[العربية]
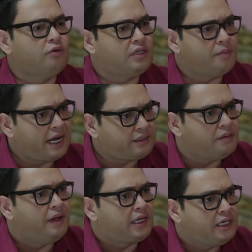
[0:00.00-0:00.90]
لو
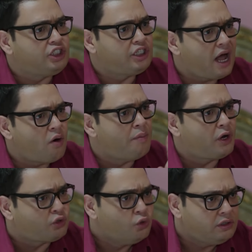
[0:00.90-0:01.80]
سمحتي مالكيش دعوه
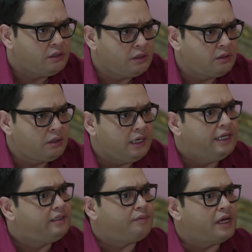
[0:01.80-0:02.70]
بخدودي
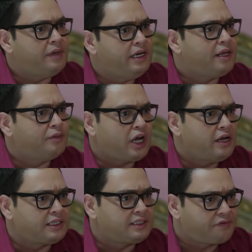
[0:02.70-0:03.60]
اللي انت بتعمليه ده مش
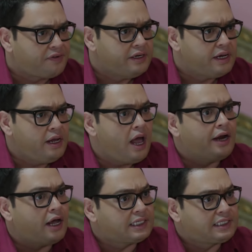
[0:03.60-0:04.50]
هيأثر فيا
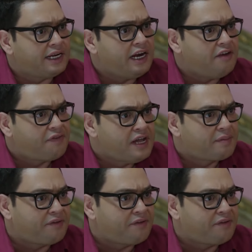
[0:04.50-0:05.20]
انا اصلا اللي فيا